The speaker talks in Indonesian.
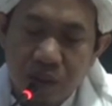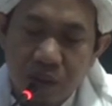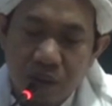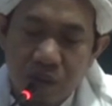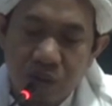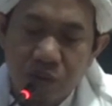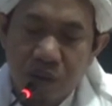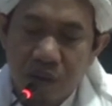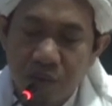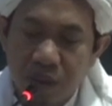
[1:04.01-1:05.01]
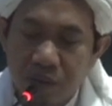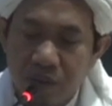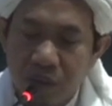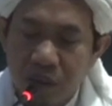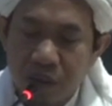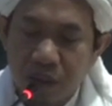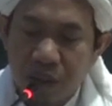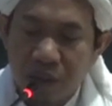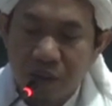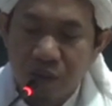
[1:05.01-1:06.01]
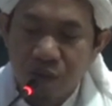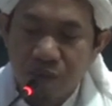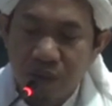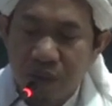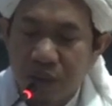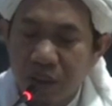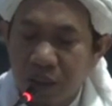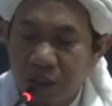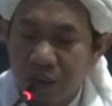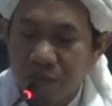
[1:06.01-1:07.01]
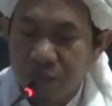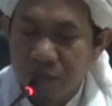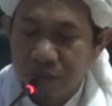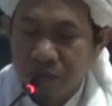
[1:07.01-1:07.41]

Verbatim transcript: ridho suami bil tupi dengan lembut